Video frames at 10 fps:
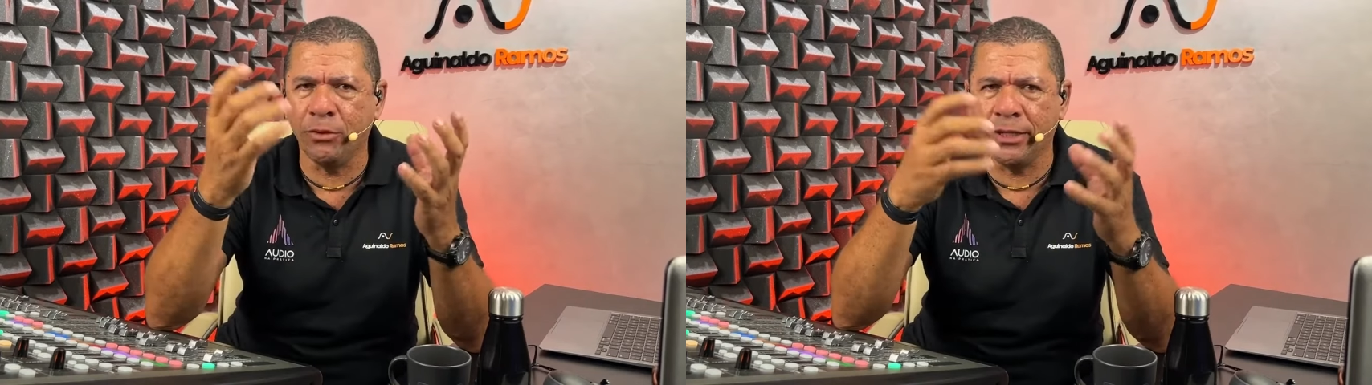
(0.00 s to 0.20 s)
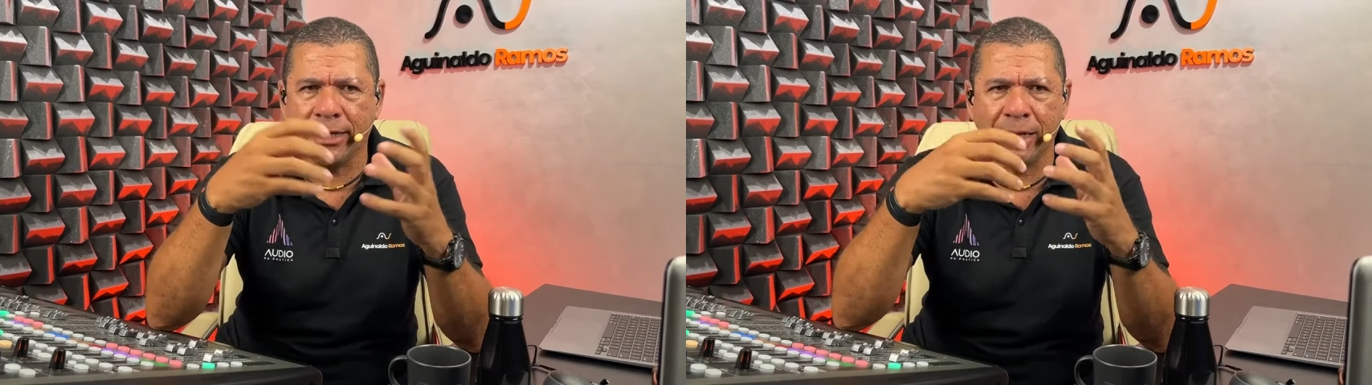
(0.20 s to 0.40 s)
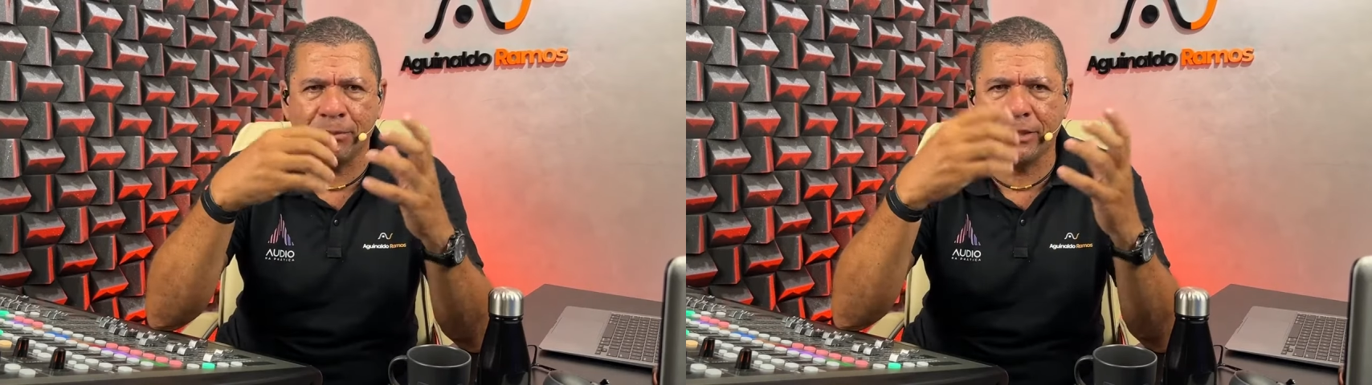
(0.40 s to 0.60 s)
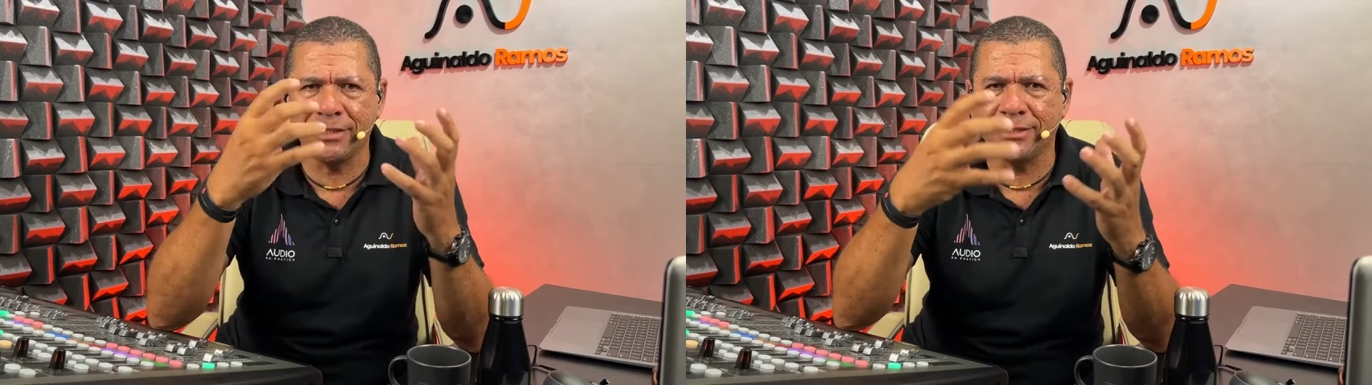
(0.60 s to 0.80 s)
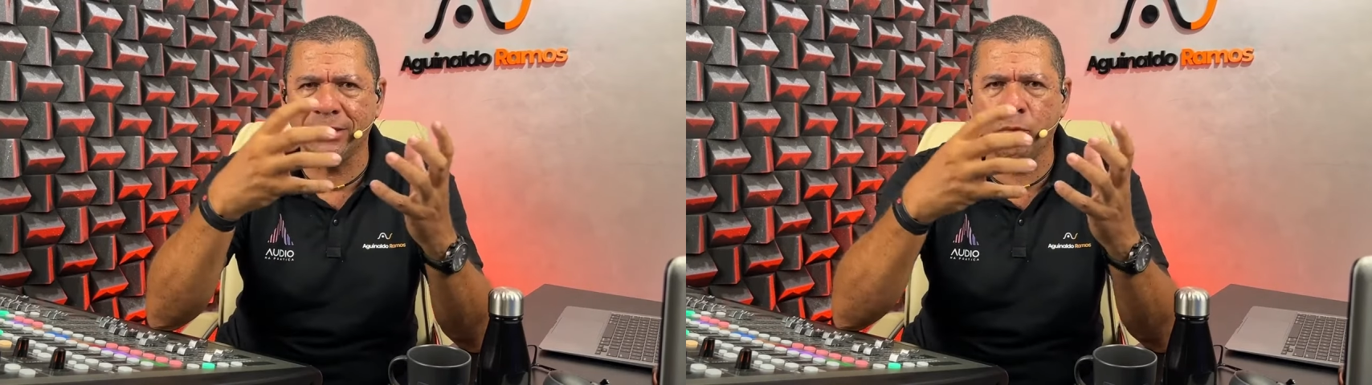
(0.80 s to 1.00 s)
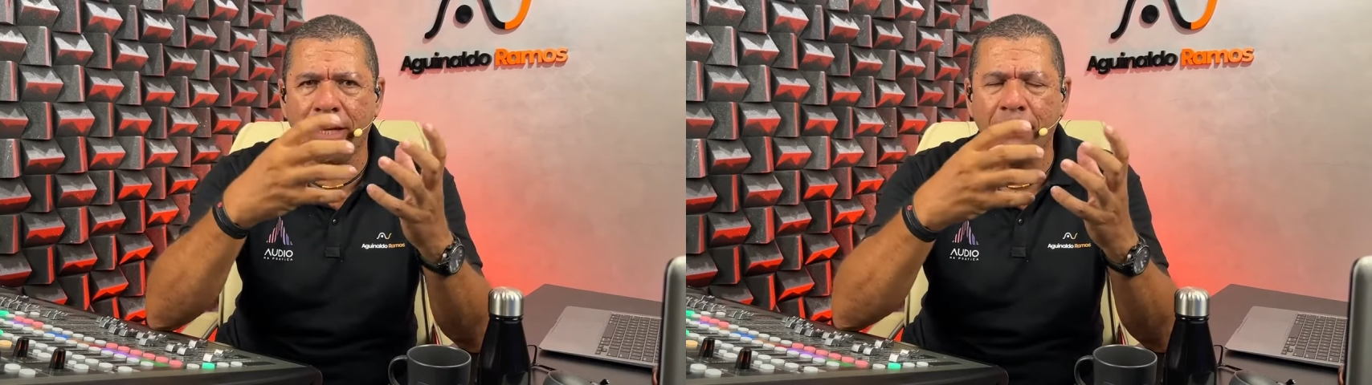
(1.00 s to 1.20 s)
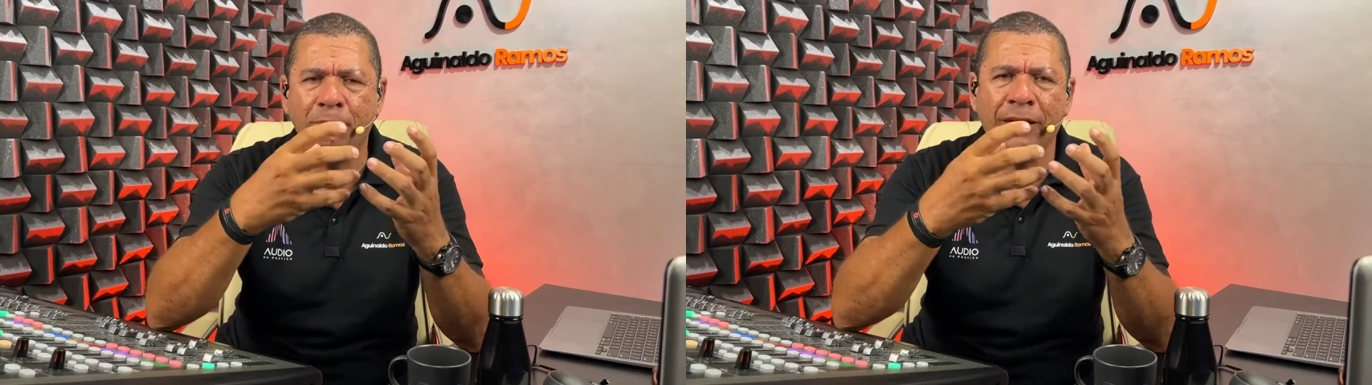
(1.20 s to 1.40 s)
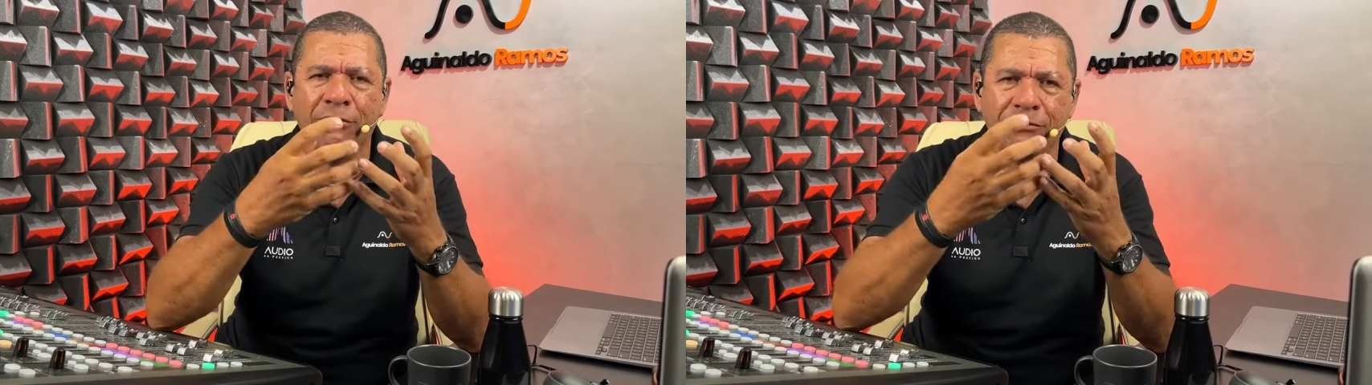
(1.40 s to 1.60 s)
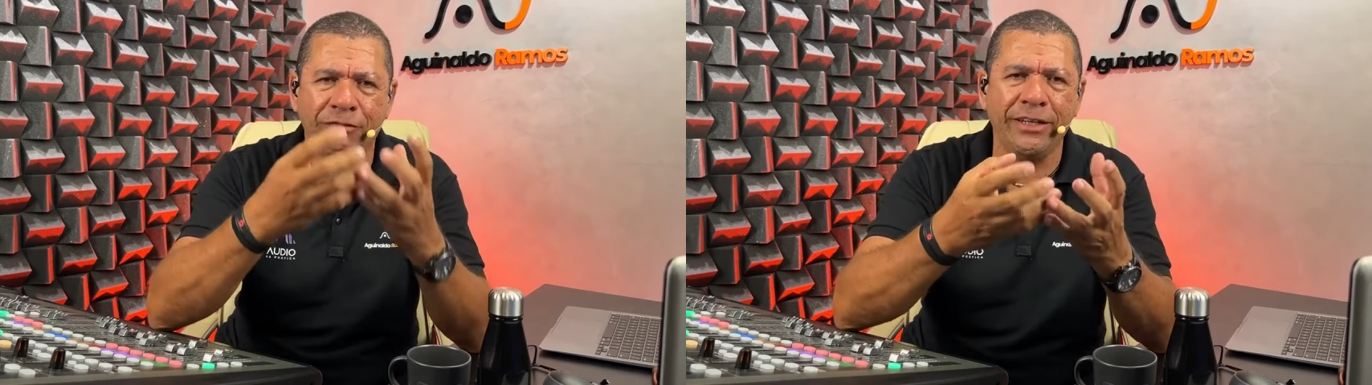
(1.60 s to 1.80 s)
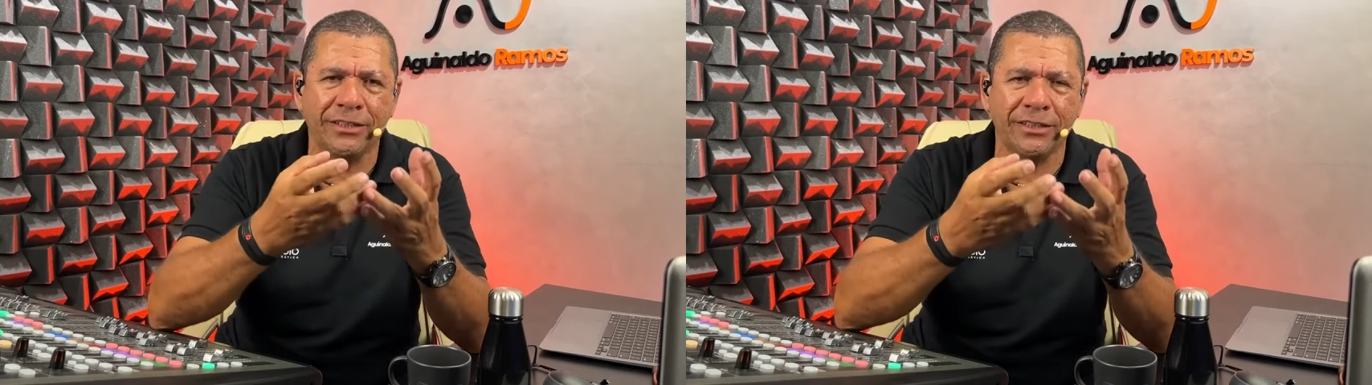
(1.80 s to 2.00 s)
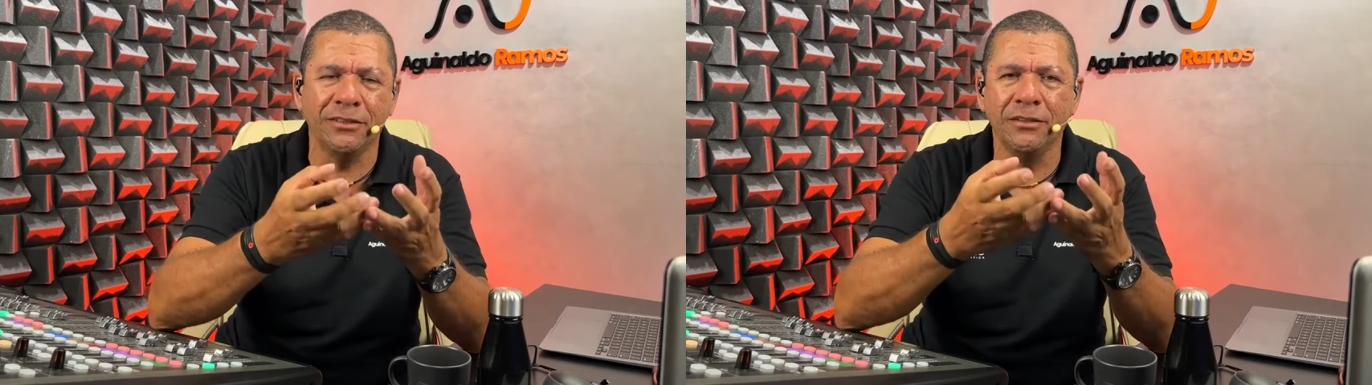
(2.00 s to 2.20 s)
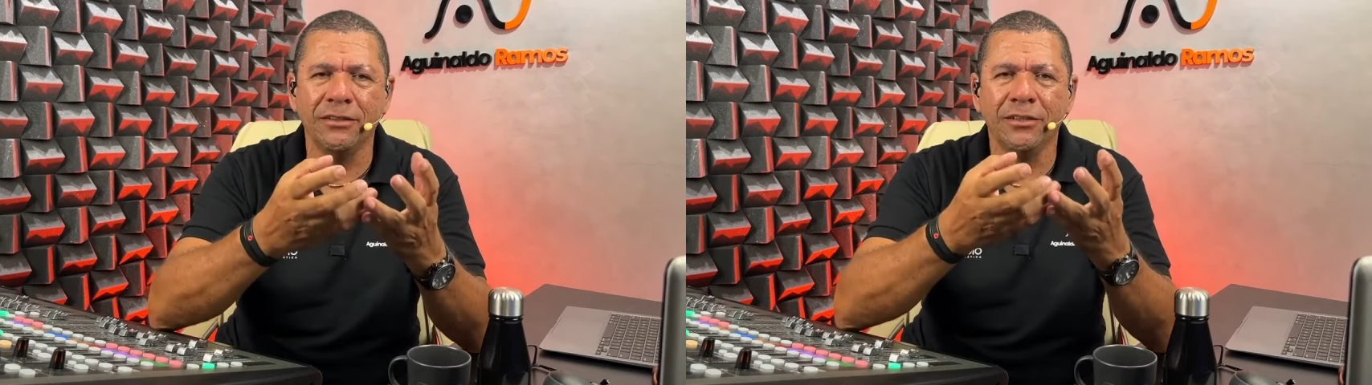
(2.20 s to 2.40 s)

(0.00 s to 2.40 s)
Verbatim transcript: porque a captação é perfeita.